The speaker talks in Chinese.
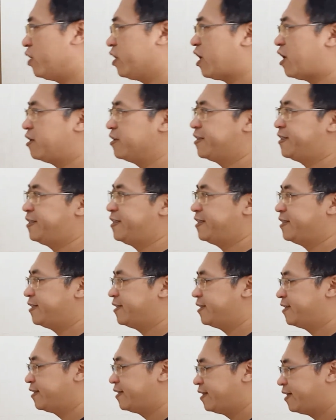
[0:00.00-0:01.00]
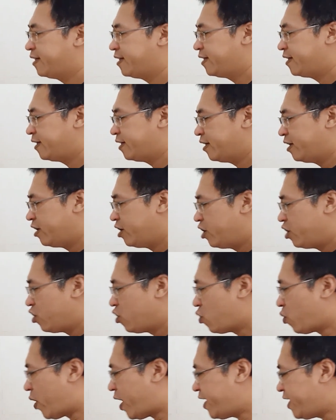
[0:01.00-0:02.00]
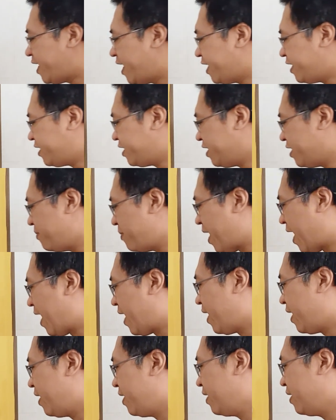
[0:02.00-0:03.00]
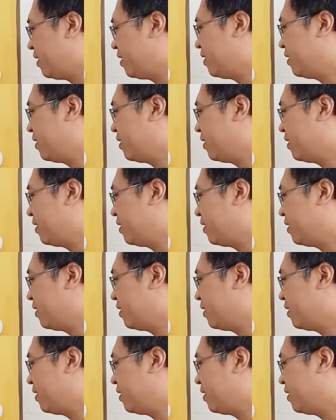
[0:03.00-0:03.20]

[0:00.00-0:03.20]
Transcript: 窝囊死。关键这个马